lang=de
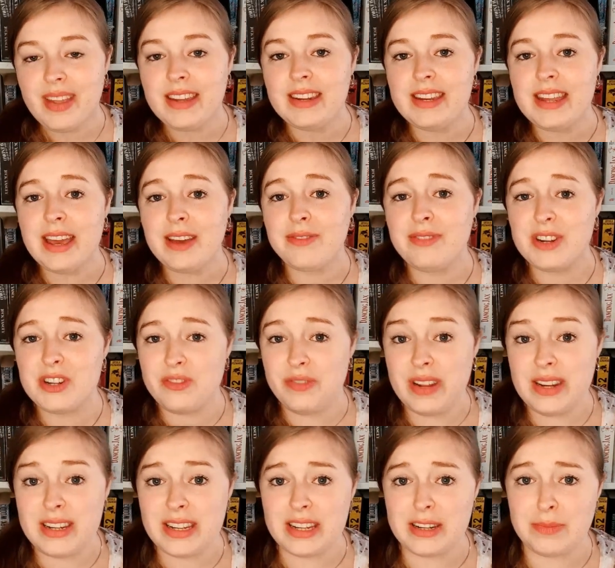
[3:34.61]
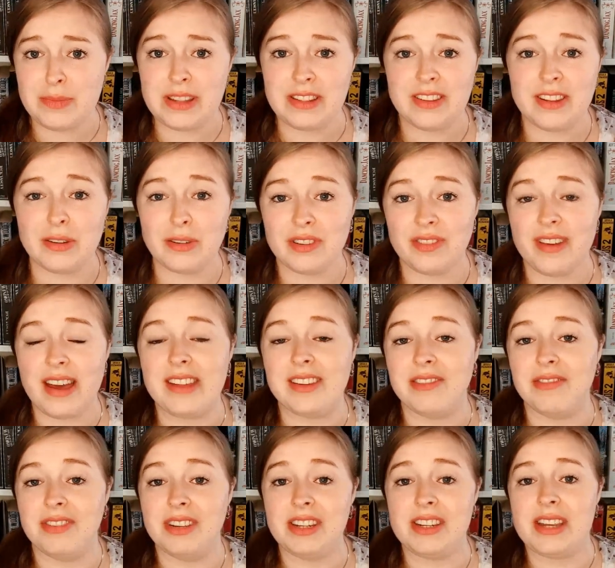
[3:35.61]
der verschwindet
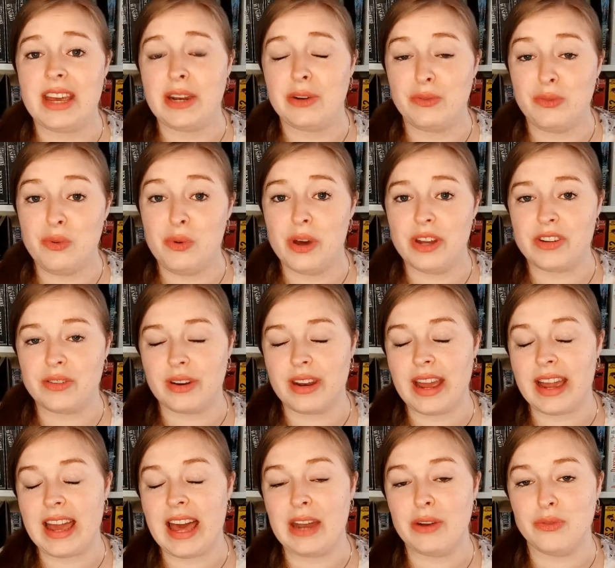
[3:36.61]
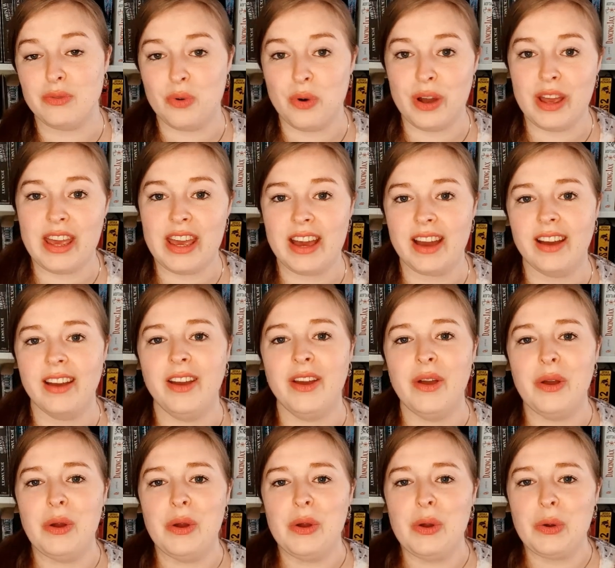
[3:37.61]
bzw. wird entführt und er kann vorher
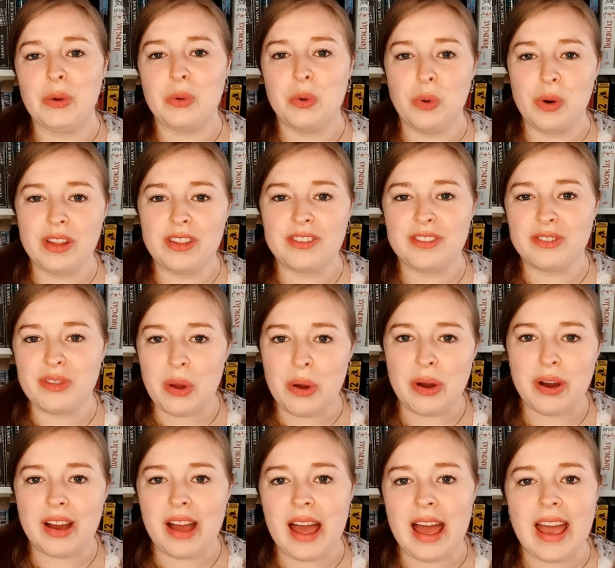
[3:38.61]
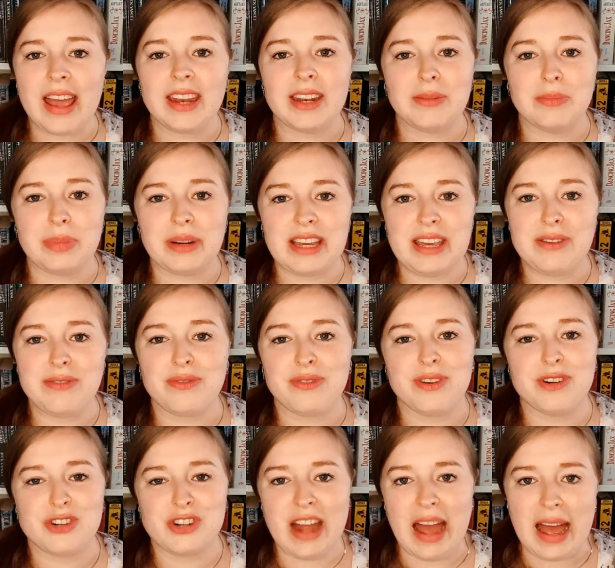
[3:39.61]
kurz noch einen Brief
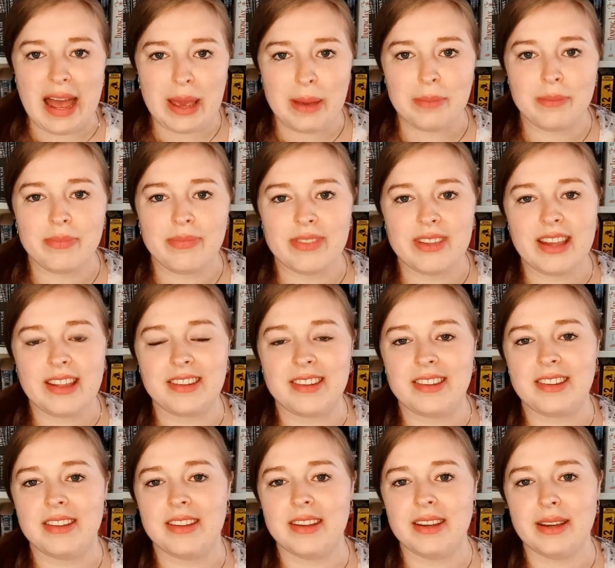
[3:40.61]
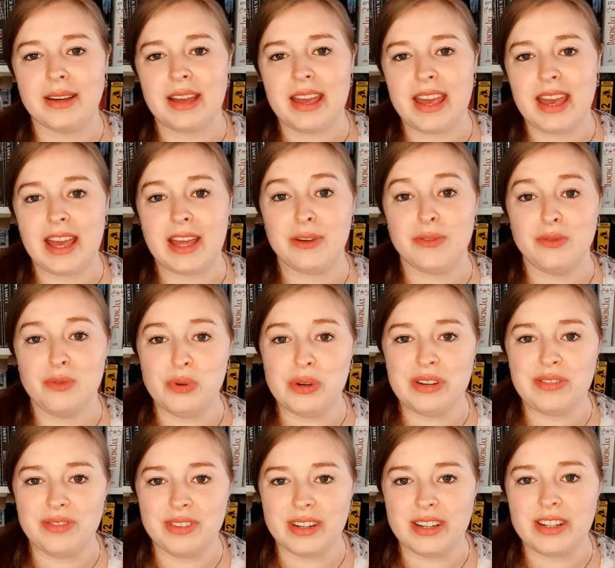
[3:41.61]
schreiben, dass äh, er
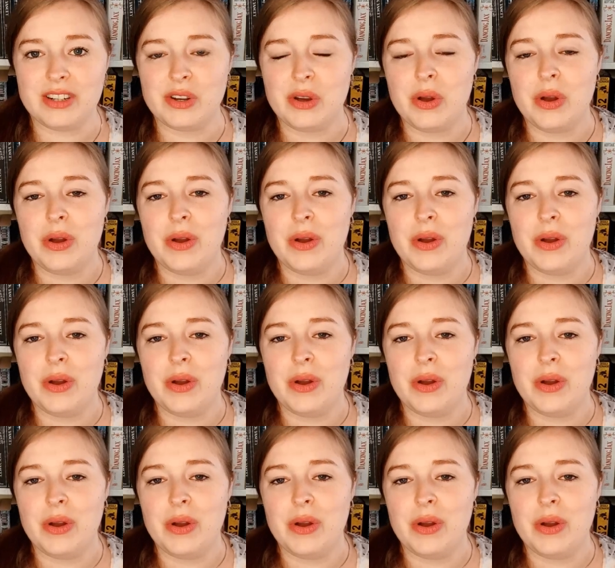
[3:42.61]
entführt wird